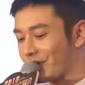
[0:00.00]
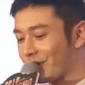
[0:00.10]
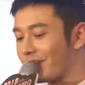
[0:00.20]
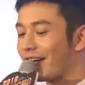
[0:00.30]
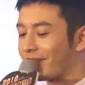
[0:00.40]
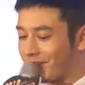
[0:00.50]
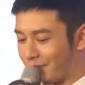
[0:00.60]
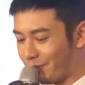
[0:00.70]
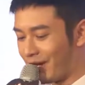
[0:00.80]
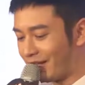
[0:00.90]
在酒店自
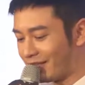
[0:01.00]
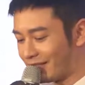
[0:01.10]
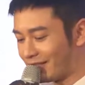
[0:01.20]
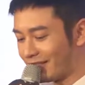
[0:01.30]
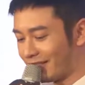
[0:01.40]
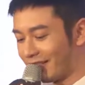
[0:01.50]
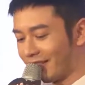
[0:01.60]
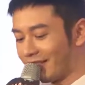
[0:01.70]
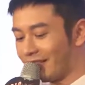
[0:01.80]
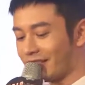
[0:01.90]
我隔离了一个
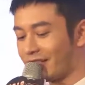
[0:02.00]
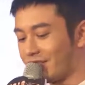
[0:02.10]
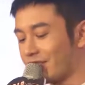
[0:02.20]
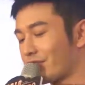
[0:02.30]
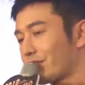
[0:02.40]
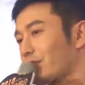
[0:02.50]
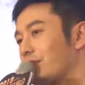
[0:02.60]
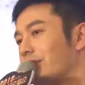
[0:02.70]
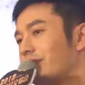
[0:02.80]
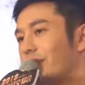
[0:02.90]
多月，如
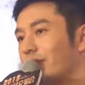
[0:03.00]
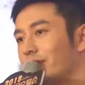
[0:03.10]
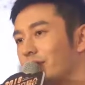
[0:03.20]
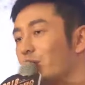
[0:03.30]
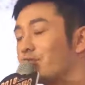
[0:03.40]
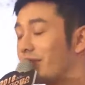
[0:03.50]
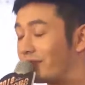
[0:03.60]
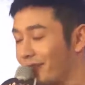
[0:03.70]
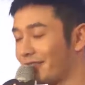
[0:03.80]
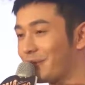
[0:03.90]
今复工，全员也
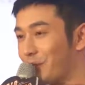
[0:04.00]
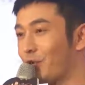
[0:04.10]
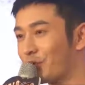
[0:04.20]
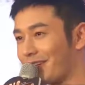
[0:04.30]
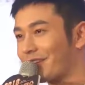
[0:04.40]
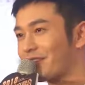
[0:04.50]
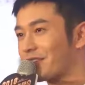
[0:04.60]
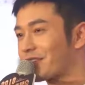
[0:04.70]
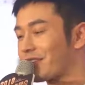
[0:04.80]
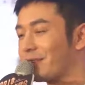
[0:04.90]
是十分的警
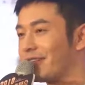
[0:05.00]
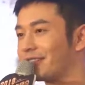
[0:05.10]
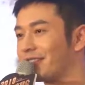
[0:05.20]
戒，工